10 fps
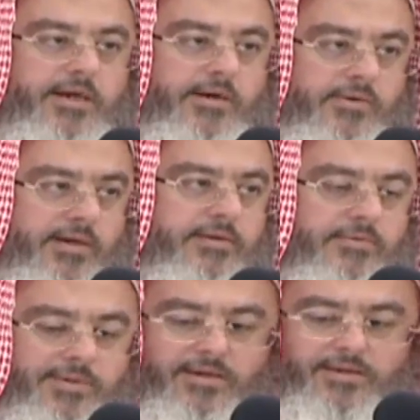أو
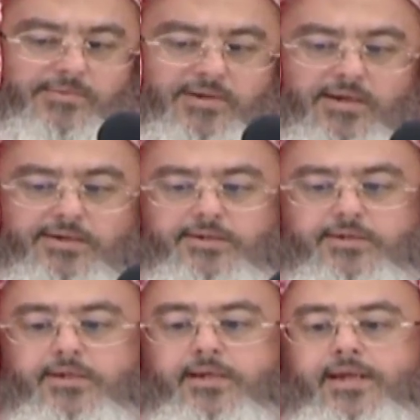أعذه من عذاب النار
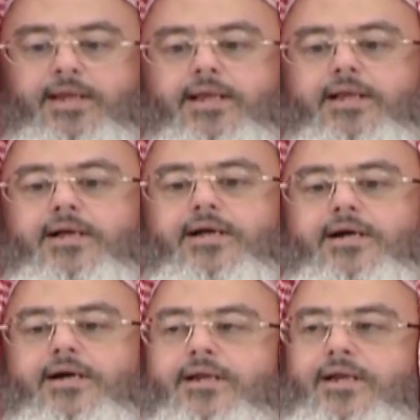
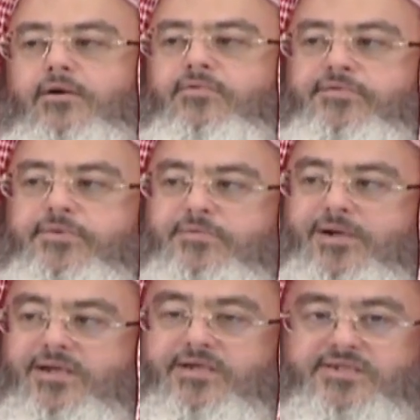قال عوف بن مالك